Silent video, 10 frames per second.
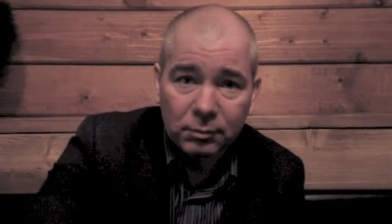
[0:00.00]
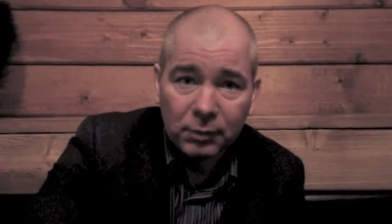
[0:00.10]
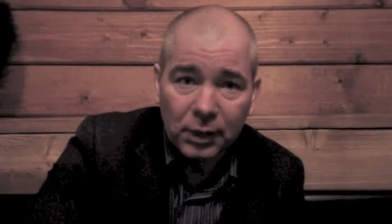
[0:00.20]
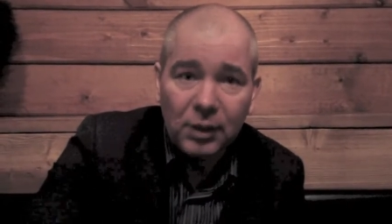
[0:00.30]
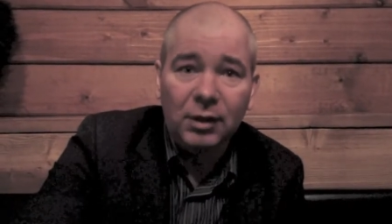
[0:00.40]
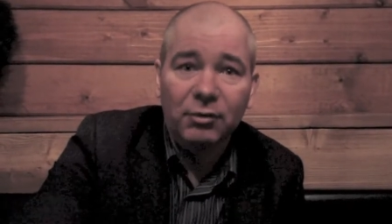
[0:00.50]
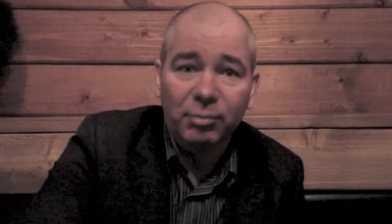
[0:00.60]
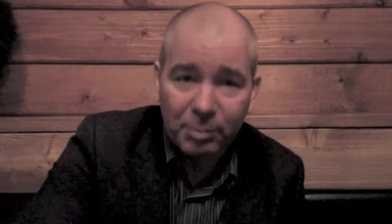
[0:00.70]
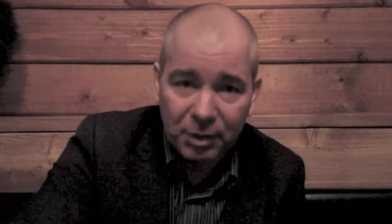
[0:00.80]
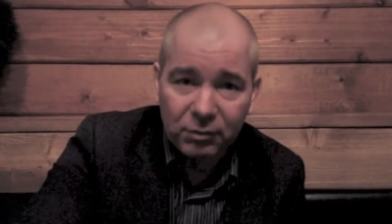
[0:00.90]
и в
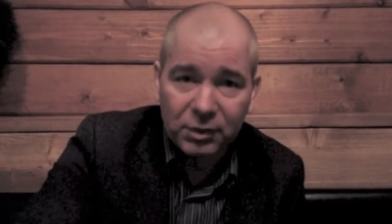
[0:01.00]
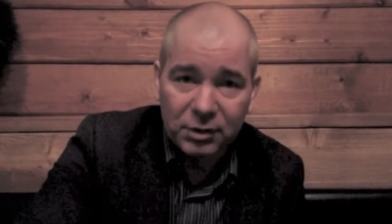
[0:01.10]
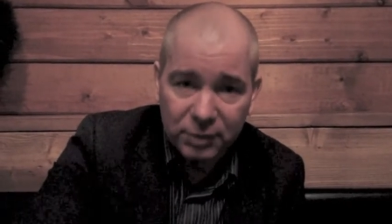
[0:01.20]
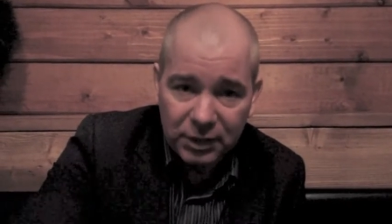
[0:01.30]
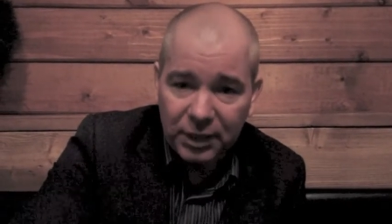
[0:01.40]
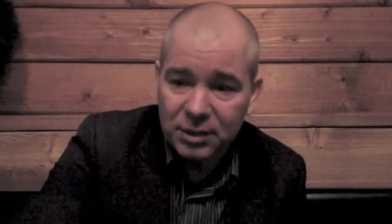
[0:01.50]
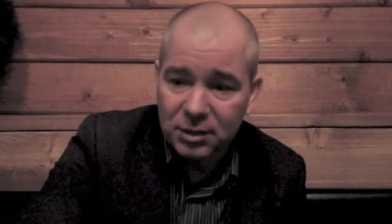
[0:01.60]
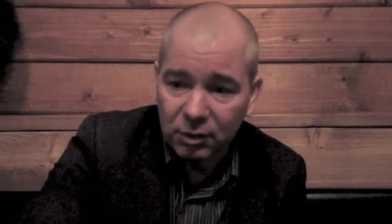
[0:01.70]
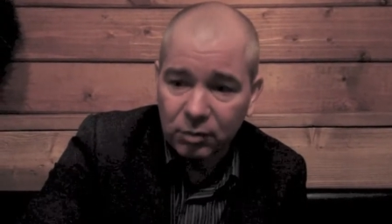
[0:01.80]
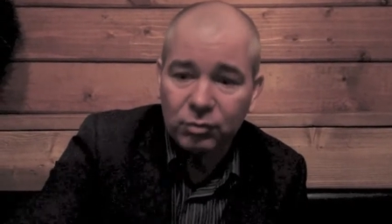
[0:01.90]
момент вашего
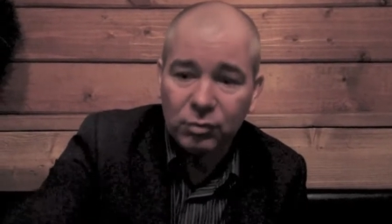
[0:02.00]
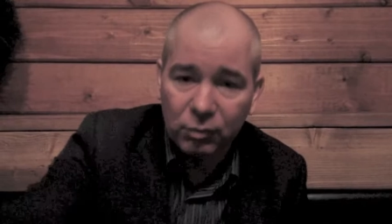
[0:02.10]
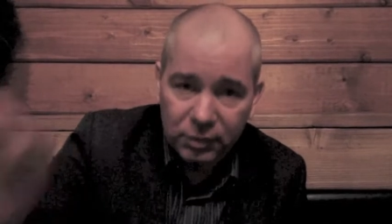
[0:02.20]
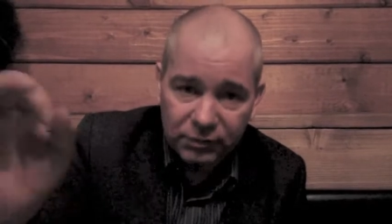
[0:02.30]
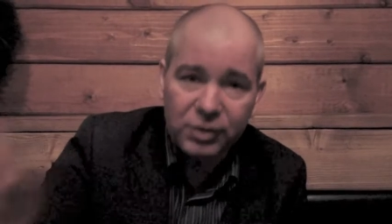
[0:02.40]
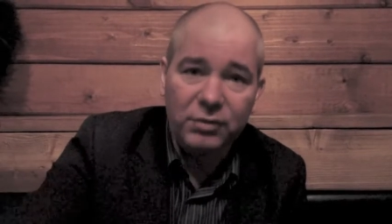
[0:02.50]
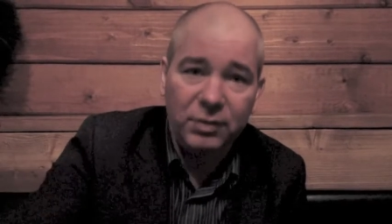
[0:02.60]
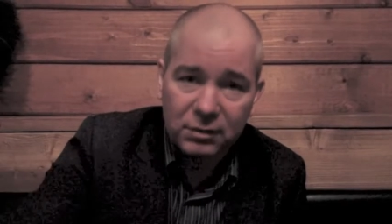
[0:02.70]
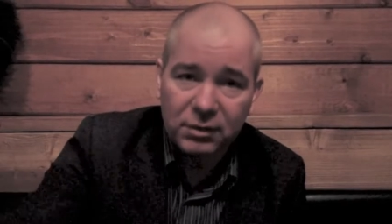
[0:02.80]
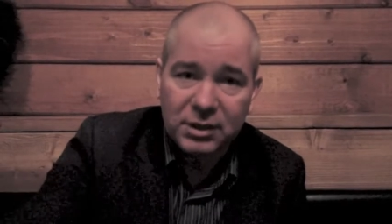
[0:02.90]
заказа у него
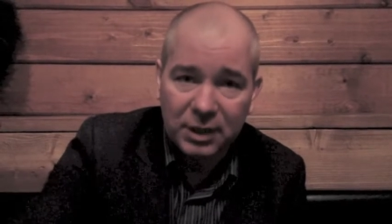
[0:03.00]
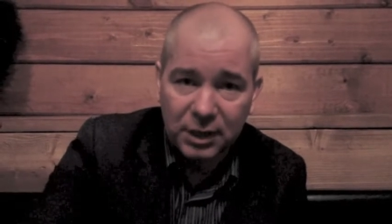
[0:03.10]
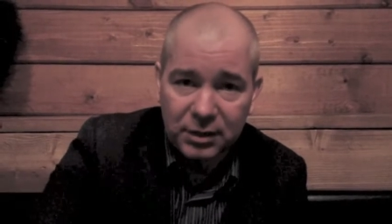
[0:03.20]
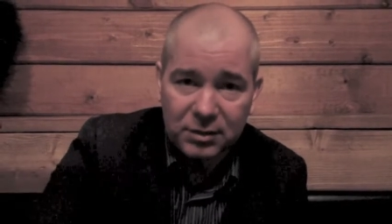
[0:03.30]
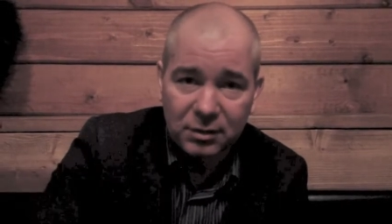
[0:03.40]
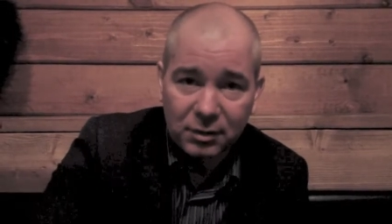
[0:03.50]
высвечивается ваш заказ.